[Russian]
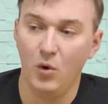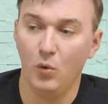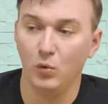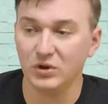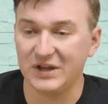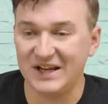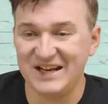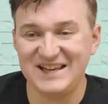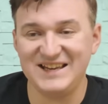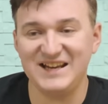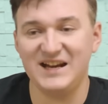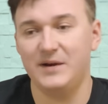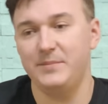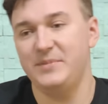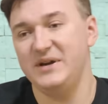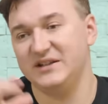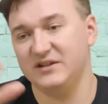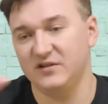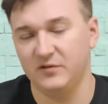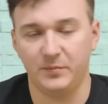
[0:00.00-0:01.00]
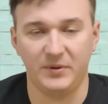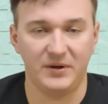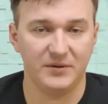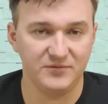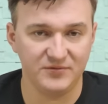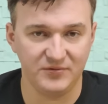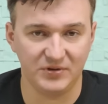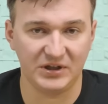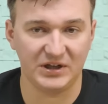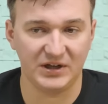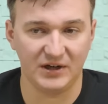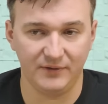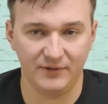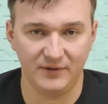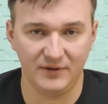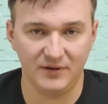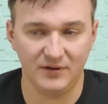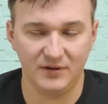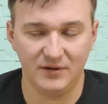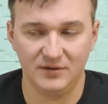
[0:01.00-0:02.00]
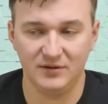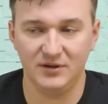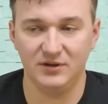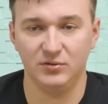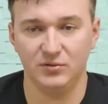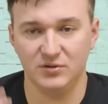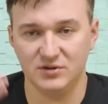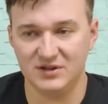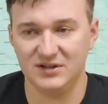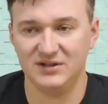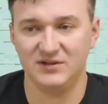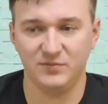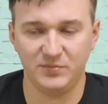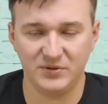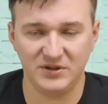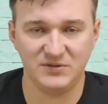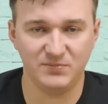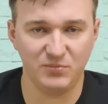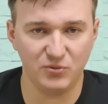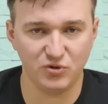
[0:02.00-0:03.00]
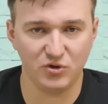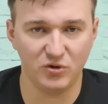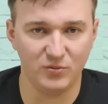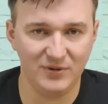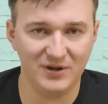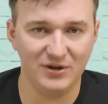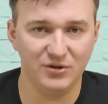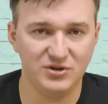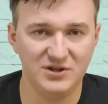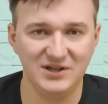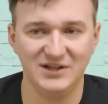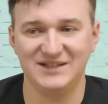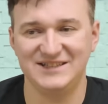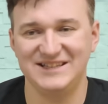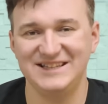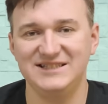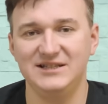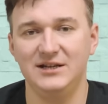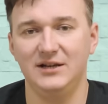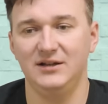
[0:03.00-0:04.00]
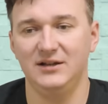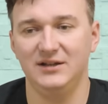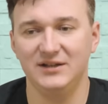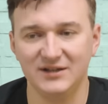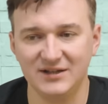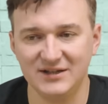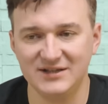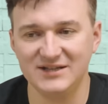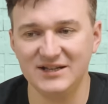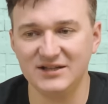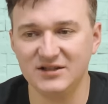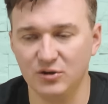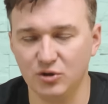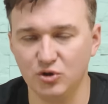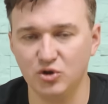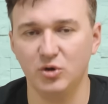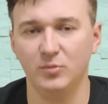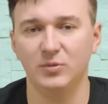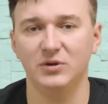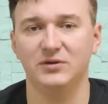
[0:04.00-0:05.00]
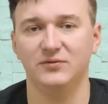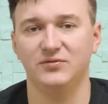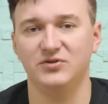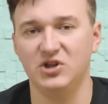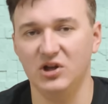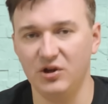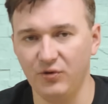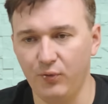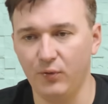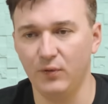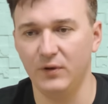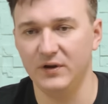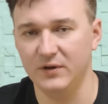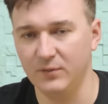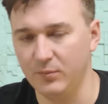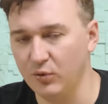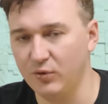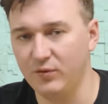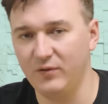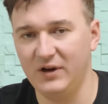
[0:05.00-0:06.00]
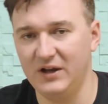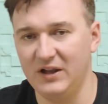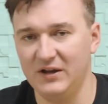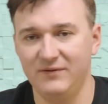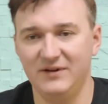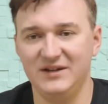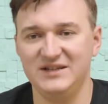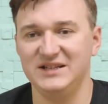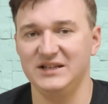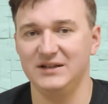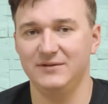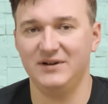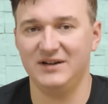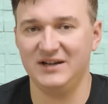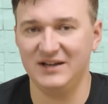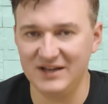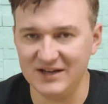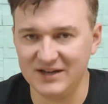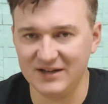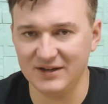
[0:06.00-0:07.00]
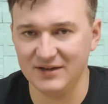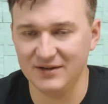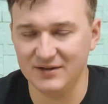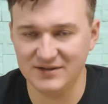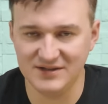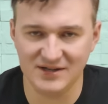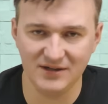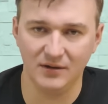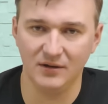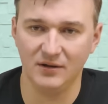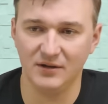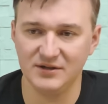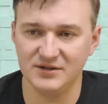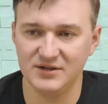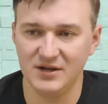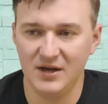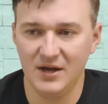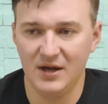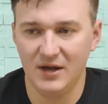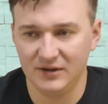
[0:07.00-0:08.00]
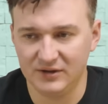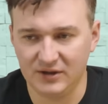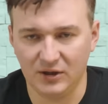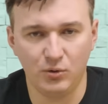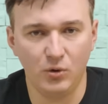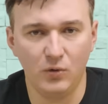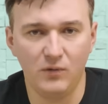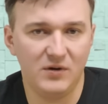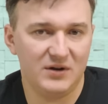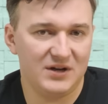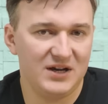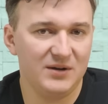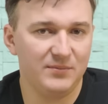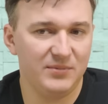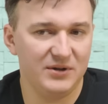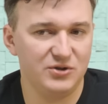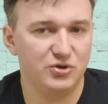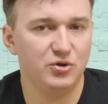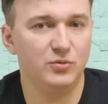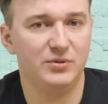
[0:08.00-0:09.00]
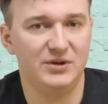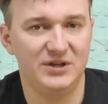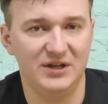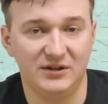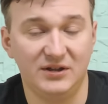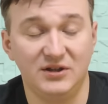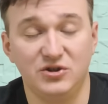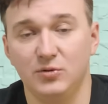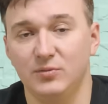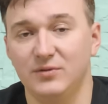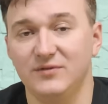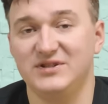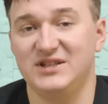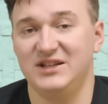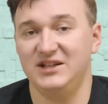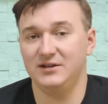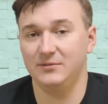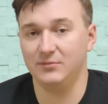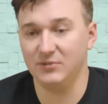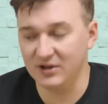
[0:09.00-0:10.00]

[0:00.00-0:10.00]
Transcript: удаление объектов прямо с фотографии. Да, то есть эти в принципе, уже умеют делать отдельные нейросети, но чтобы это в телефоне буквально в один-два клика делалось, такого как бы особо нет, особенно в среднем